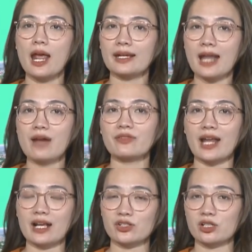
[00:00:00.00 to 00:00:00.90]
đã và
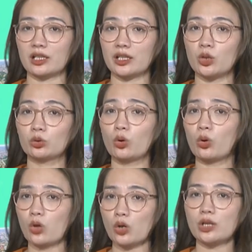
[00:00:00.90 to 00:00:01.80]
đang trở thành yếu tố
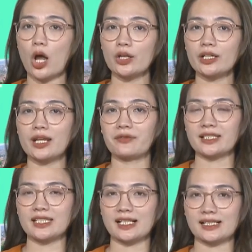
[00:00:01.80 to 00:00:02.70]
cốt lõi để phát
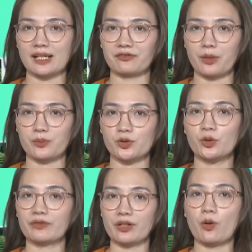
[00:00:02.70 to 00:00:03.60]
triển sản phẩm du
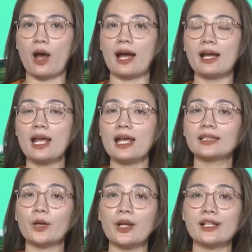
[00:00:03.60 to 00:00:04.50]
lịch văn hóa,
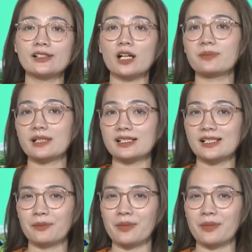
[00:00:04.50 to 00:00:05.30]
tạo nên sức hấp dẫn riêng